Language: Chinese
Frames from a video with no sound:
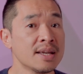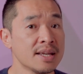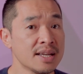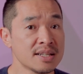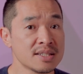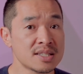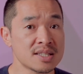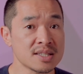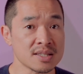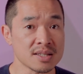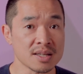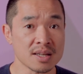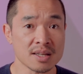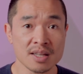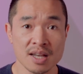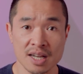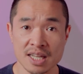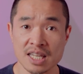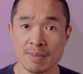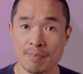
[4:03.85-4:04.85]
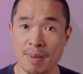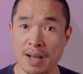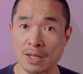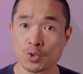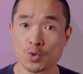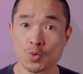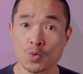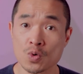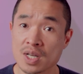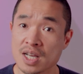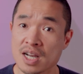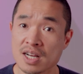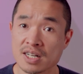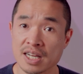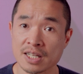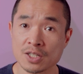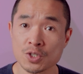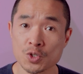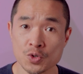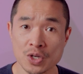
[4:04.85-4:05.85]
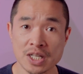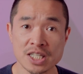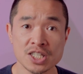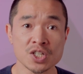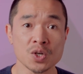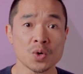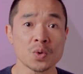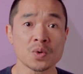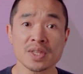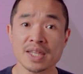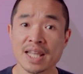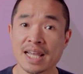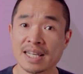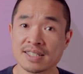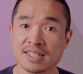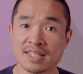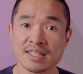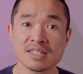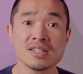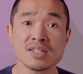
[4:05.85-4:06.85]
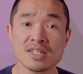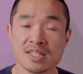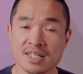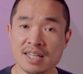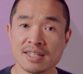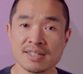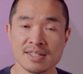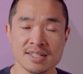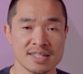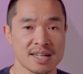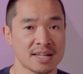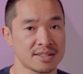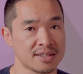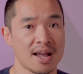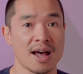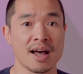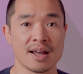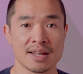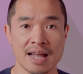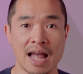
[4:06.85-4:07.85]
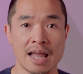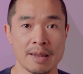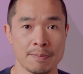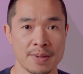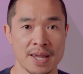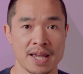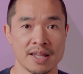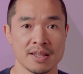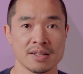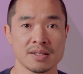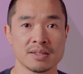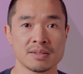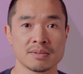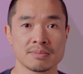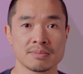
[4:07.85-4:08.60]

因此可以帮助个人追求内心正向的改变。